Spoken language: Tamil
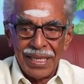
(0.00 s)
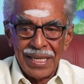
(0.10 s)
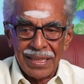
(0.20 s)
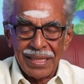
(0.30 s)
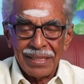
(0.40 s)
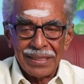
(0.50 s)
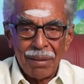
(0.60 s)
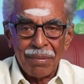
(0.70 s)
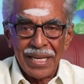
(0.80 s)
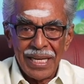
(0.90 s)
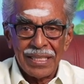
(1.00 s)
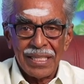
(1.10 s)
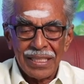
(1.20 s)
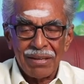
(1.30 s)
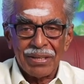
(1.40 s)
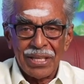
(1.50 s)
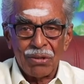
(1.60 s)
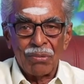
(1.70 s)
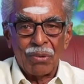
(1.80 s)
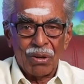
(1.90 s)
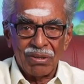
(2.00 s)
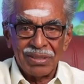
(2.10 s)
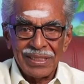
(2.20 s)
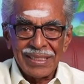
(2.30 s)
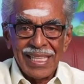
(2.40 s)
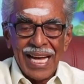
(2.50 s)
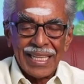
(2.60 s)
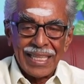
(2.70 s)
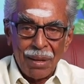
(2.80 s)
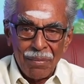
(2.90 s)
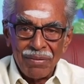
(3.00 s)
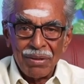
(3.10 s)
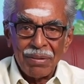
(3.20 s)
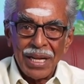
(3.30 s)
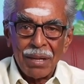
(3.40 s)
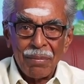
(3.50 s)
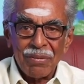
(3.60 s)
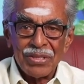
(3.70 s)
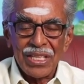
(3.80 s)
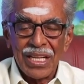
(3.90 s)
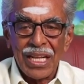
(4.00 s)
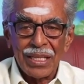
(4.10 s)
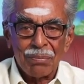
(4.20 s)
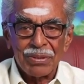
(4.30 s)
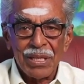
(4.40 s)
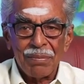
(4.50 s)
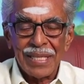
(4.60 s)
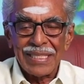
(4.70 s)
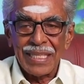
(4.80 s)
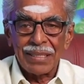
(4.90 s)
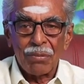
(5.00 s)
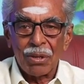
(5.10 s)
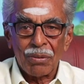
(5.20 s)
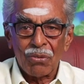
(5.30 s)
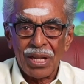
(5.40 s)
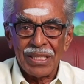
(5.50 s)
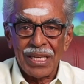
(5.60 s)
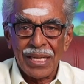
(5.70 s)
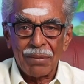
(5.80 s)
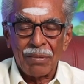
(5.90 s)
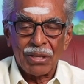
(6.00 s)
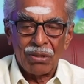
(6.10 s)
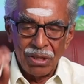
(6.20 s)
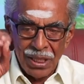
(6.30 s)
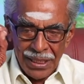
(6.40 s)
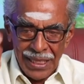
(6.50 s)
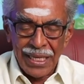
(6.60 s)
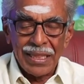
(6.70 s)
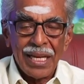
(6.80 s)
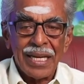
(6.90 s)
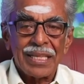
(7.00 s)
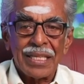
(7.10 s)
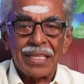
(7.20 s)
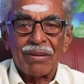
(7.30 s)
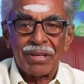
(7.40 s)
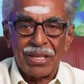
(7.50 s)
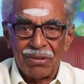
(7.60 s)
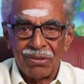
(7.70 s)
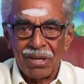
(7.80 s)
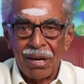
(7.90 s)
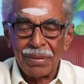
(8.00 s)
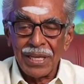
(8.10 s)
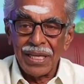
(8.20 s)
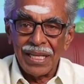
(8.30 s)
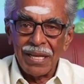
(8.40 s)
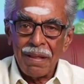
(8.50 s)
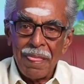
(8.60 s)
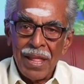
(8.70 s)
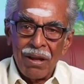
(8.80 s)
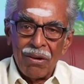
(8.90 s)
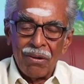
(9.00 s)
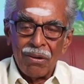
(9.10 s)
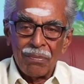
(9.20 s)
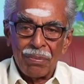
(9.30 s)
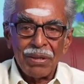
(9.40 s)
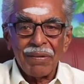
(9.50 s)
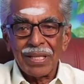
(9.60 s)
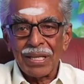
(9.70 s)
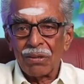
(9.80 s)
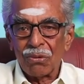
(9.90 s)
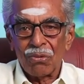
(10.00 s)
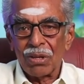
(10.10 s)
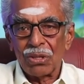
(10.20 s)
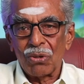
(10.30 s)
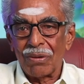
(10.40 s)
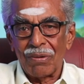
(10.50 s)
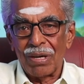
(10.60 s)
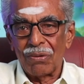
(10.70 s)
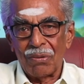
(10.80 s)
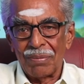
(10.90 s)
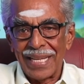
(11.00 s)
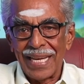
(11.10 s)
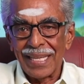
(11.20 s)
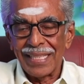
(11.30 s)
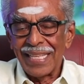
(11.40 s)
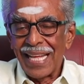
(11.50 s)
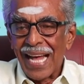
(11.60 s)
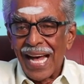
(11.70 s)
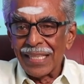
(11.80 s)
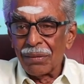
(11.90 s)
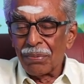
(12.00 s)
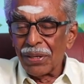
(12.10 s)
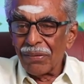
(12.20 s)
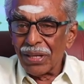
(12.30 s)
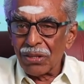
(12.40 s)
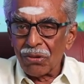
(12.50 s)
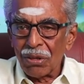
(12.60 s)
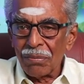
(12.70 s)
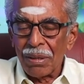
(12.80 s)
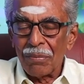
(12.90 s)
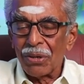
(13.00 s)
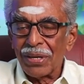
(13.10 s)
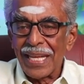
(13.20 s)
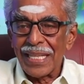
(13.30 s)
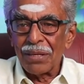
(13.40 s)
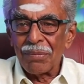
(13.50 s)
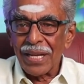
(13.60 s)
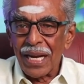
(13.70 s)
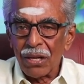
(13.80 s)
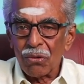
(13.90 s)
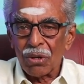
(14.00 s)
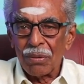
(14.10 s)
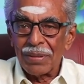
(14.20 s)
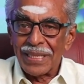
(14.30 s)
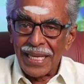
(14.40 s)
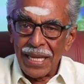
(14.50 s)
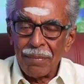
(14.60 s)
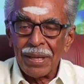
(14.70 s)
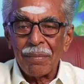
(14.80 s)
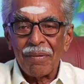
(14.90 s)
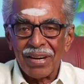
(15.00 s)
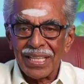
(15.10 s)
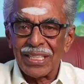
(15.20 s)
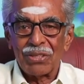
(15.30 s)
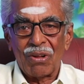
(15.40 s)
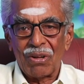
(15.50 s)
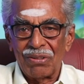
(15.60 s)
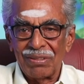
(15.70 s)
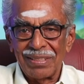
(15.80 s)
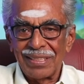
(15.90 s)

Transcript: எடுத்தால் ஜாமானை எடுத்த இடத்துல வைக்கணும்போம் அது நம்ம விரும்பினா நம்ம வச்சுக்கலாம் அந்த சின்ன பிள்ளையை சத்த போடக்கூடாதுன்னு நினைக்க மாட்டோம் எடுத்தால் எடுத்த இடத்துல வைக்கணும் அப்படின்னு பிடிவாதங்கள் குணத்தோடு வாழ்வோம் இல்லையா அந்த பிடிவாத குணம் நம்மளுடைய எதிர்மறையான குணம்னு தெரியாமல் நம்ம வளர்த்துக்கிட்டு வரோம்